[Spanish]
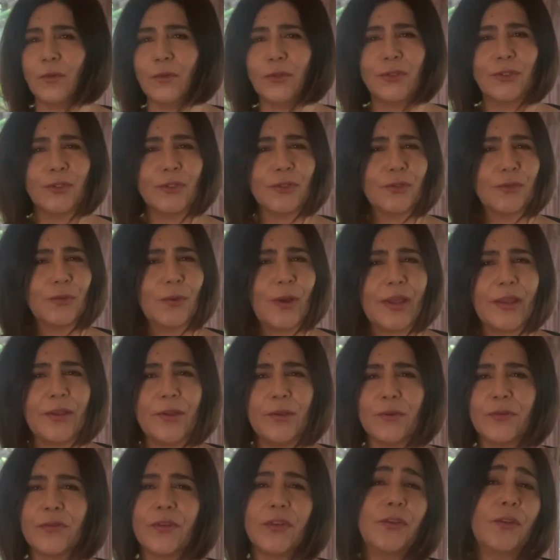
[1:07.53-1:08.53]
muchos
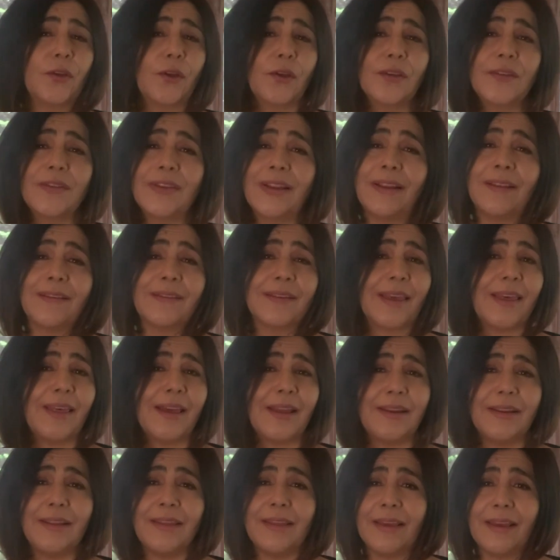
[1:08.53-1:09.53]
sueños y todos se les
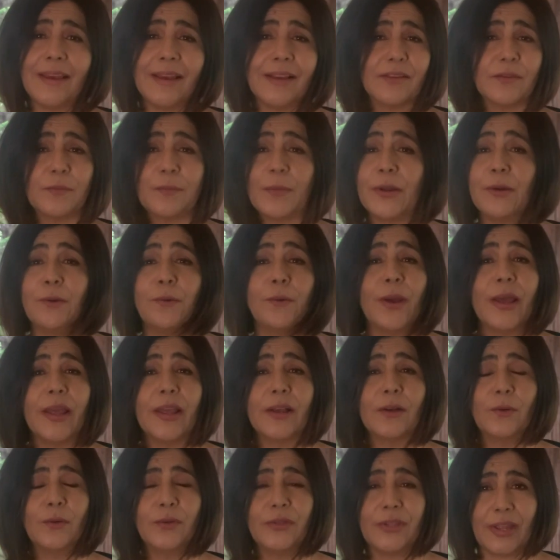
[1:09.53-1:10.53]
quedan ideas, pero no
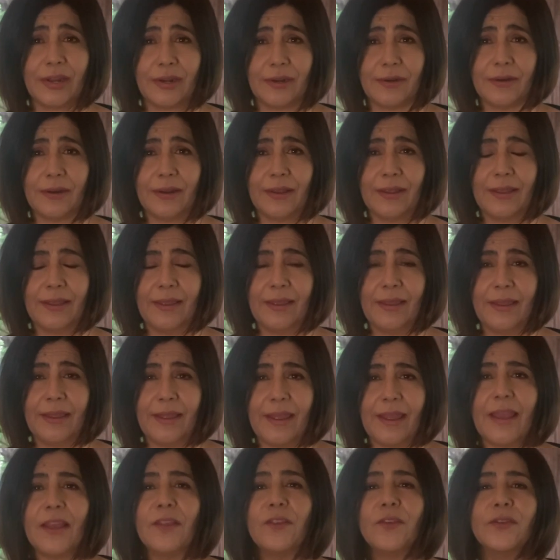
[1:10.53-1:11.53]
ejecutan.
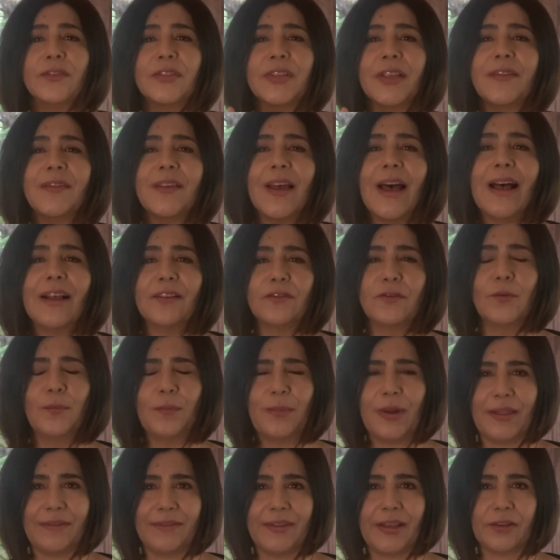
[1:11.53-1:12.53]
Entonces haz
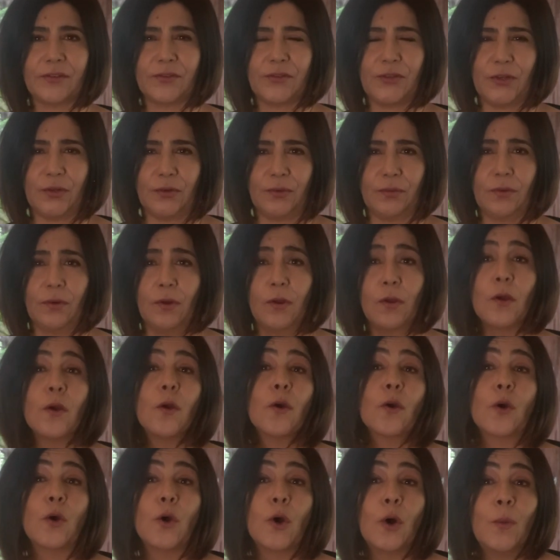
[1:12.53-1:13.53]
un plan de acción.
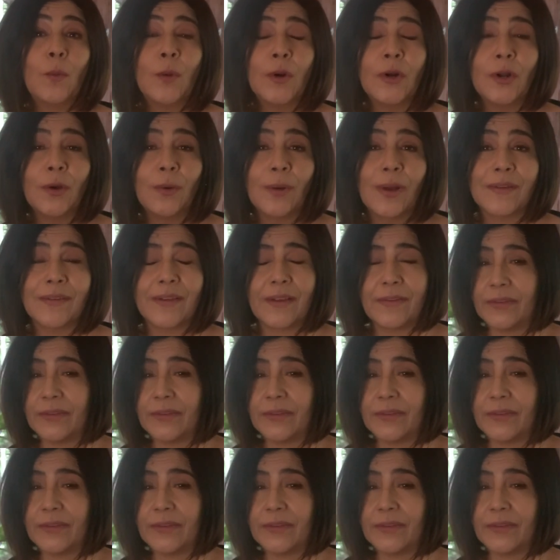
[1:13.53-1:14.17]
¿Cómo lo vas a